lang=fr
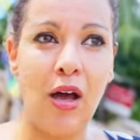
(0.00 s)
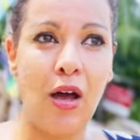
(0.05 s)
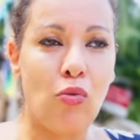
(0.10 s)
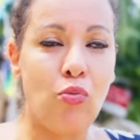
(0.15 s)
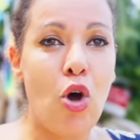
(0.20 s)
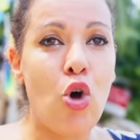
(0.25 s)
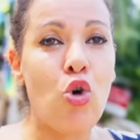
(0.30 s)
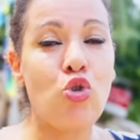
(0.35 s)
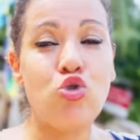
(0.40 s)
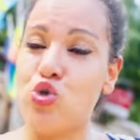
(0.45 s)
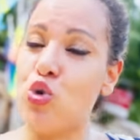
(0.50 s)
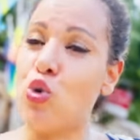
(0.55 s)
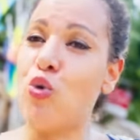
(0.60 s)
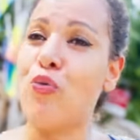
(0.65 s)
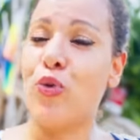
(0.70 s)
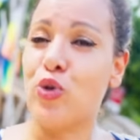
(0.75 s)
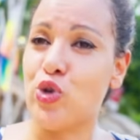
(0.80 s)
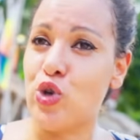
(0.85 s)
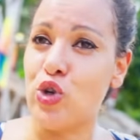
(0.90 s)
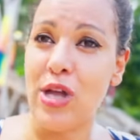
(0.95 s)
ben, si on
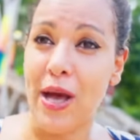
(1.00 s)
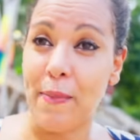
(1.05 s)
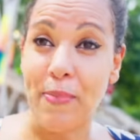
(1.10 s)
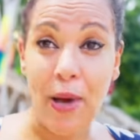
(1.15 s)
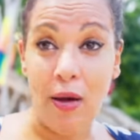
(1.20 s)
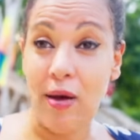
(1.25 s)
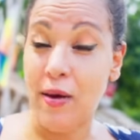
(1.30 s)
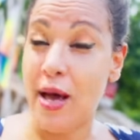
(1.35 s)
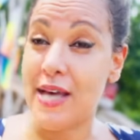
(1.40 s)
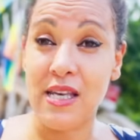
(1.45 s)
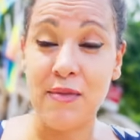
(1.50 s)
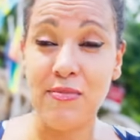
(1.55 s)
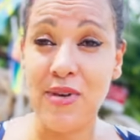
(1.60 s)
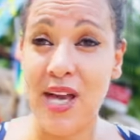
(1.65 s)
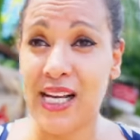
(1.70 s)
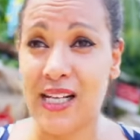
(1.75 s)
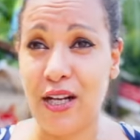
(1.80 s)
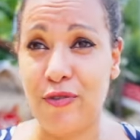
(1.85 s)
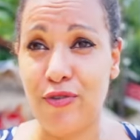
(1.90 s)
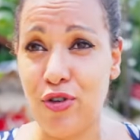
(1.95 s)
fonctionnait assez bien
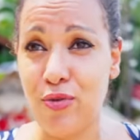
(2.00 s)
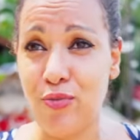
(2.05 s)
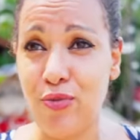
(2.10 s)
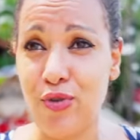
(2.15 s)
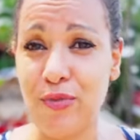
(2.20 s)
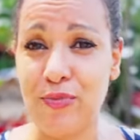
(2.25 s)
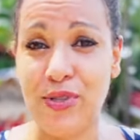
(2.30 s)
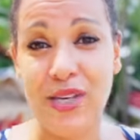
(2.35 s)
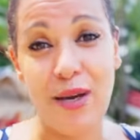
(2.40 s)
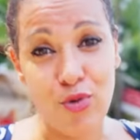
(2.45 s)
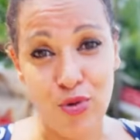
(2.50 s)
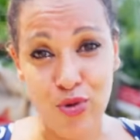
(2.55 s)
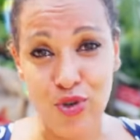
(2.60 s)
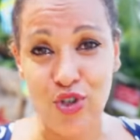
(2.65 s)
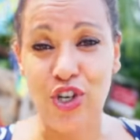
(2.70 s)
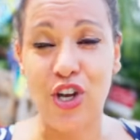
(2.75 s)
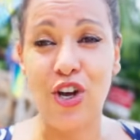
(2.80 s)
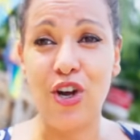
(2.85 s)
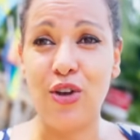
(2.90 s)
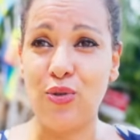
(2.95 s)
avec la Full Moon, parce qu'il y a beaucoup de
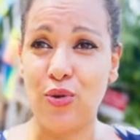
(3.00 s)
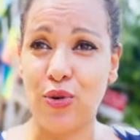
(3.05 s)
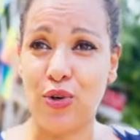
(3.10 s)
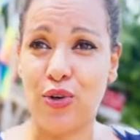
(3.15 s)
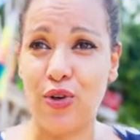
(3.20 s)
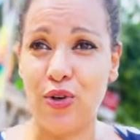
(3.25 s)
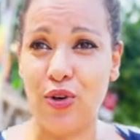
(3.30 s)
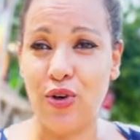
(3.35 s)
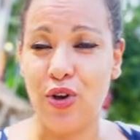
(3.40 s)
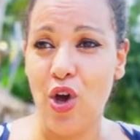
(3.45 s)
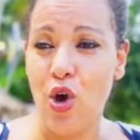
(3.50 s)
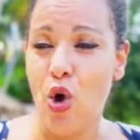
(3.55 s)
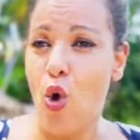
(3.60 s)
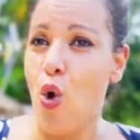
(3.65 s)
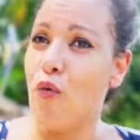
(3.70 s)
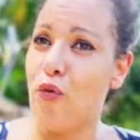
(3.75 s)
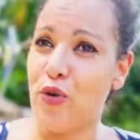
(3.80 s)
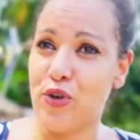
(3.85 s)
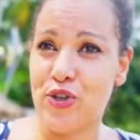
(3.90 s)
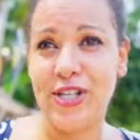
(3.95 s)
jeunes, donc euh,
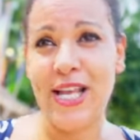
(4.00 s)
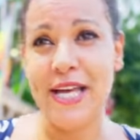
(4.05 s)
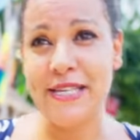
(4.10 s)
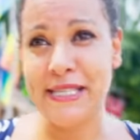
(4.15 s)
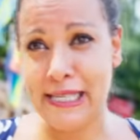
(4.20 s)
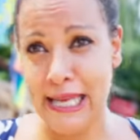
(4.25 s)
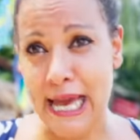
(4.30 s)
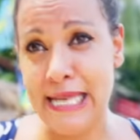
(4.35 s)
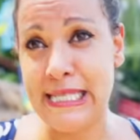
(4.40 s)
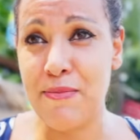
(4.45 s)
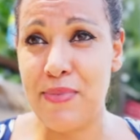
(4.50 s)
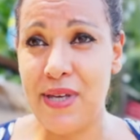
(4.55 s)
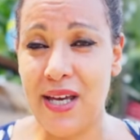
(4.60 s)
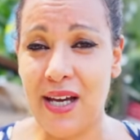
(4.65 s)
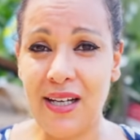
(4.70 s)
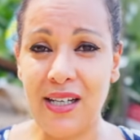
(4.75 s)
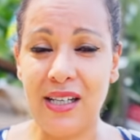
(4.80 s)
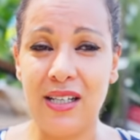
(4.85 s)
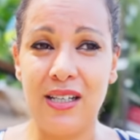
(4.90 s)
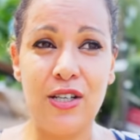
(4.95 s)
on fonctionnait assez
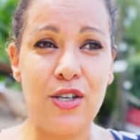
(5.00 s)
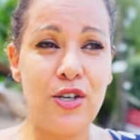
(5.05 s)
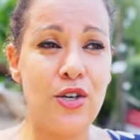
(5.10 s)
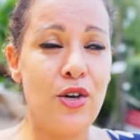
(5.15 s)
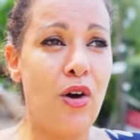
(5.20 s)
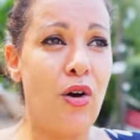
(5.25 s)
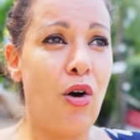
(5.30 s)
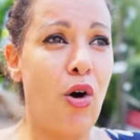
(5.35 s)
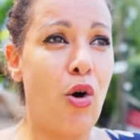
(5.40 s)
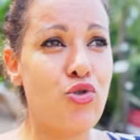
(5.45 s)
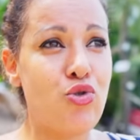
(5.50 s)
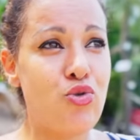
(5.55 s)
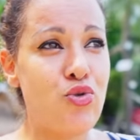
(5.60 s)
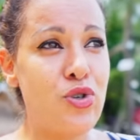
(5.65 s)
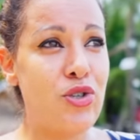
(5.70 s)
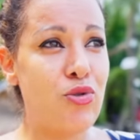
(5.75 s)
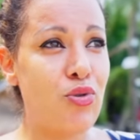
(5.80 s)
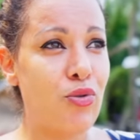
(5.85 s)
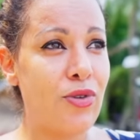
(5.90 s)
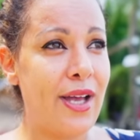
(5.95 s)
bien. Hmm.
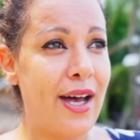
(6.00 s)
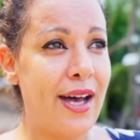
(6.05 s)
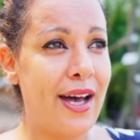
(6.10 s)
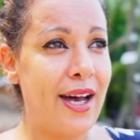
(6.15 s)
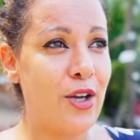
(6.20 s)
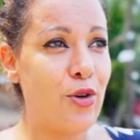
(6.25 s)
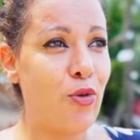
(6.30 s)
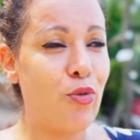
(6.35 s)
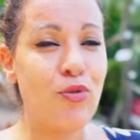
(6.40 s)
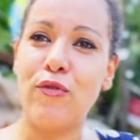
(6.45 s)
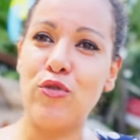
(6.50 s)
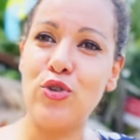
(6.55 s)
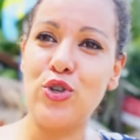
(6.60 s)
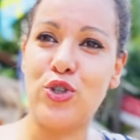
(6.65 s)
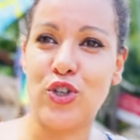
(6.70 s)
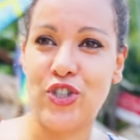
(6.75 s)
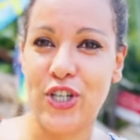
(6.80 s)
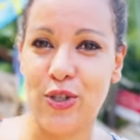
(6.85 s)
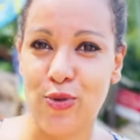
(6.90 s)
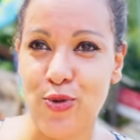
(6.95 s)
Ensuite, on a, on a voulu
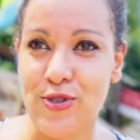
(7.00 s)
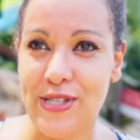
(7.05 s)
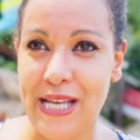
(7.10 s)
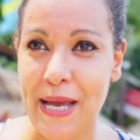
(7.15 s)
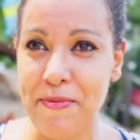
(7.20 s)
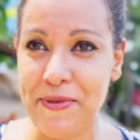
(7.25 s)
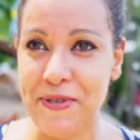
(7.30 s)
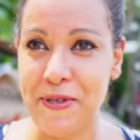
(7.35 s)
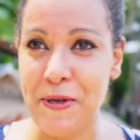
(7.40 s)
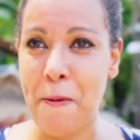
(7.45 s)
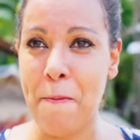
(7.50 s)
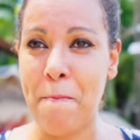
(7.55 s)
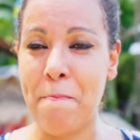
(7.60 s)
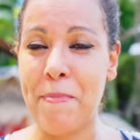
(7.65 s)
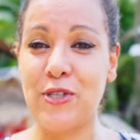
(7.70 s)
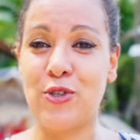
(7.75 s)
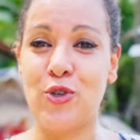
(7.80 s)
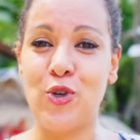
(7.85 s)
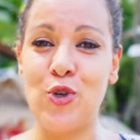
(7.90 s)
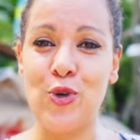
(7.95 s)
changer de concept.
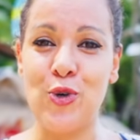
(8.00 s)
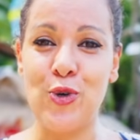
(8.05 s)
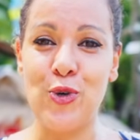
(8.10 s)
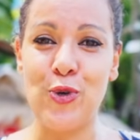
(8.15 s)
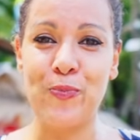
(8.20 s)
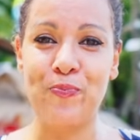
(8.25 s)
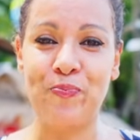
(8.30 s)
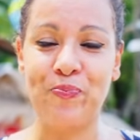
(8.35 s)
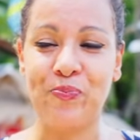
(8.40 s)
Parce que le,